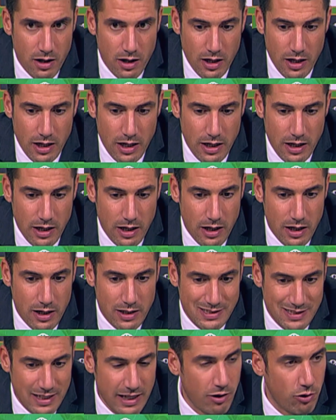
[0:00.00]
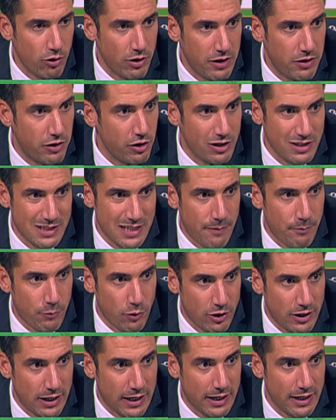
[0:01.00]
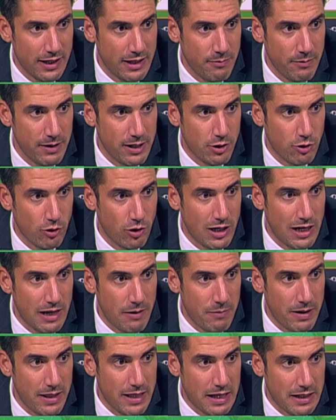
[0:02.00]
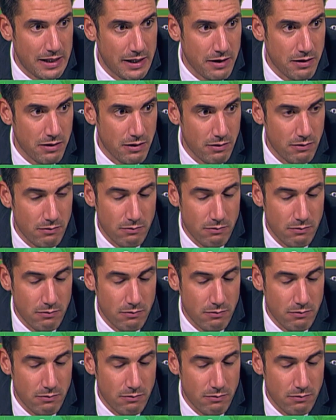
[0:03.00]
eh, esté en condiciones de aportar rendimiento en la inmediatez,